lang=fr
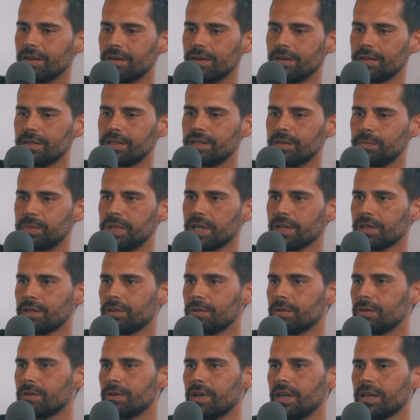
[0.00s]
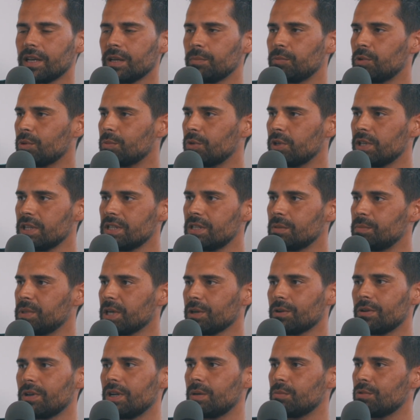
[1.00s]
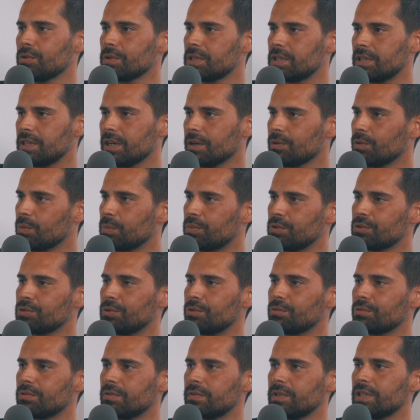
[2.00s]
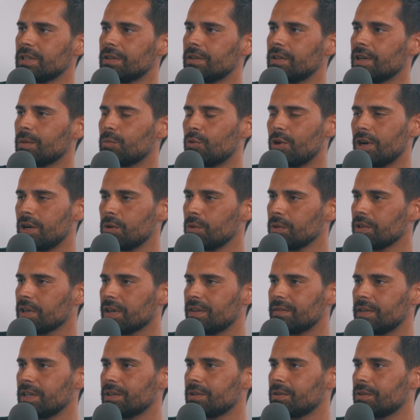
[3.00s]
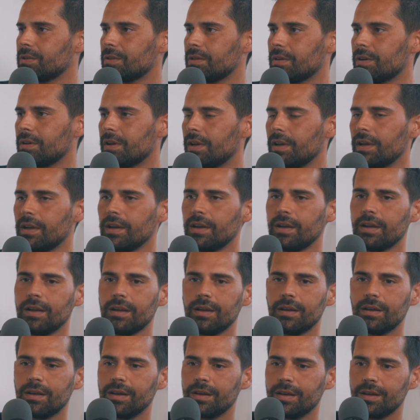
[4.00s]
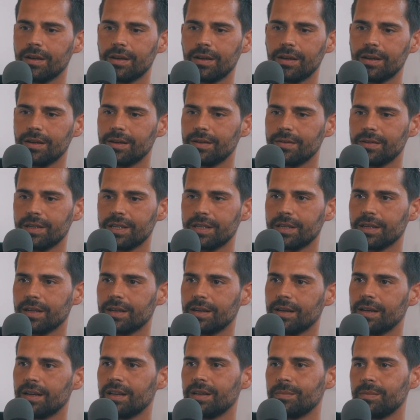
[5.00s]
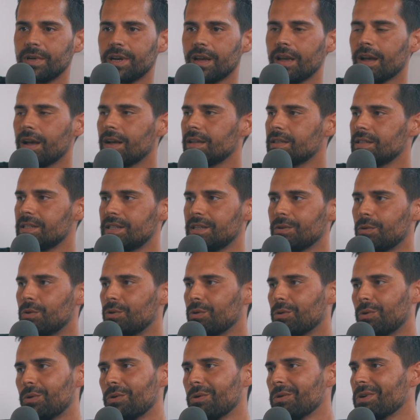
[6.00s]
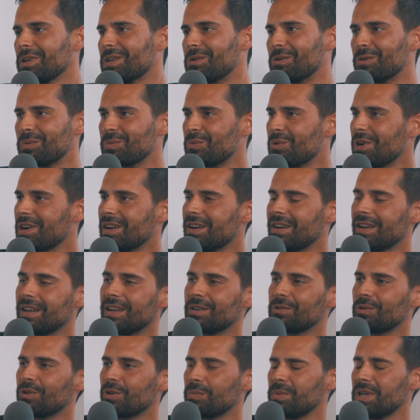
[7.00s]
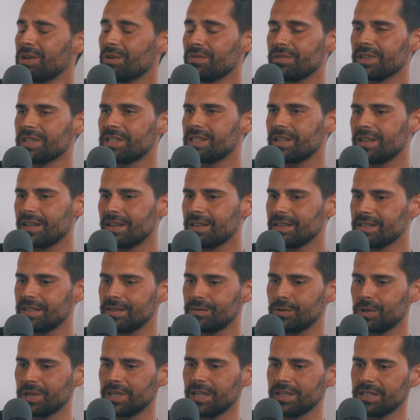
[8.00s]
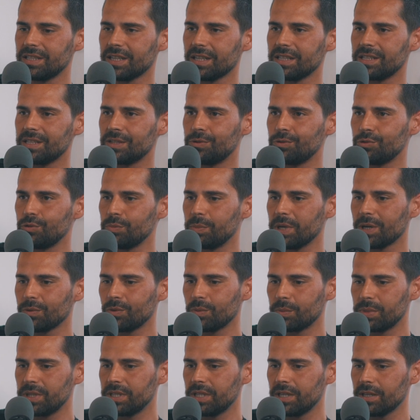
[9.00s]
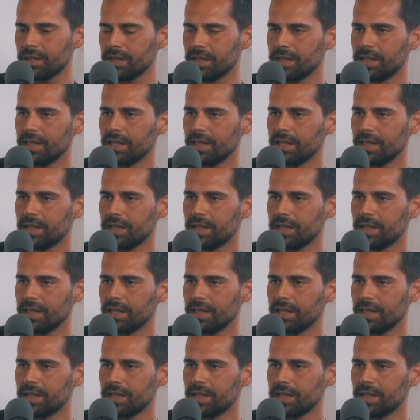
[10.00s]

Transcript: c'est pire que de la crypto-monnaie, c'est pire que de la bourse, c'est-à-dire qu'on peut se retrouver d'un mois à l'autre avec... avec un MRR à 0 euros et l'autre mois à 30 000. Enfin, ça, ça veut rien dire et c'est super compliqué.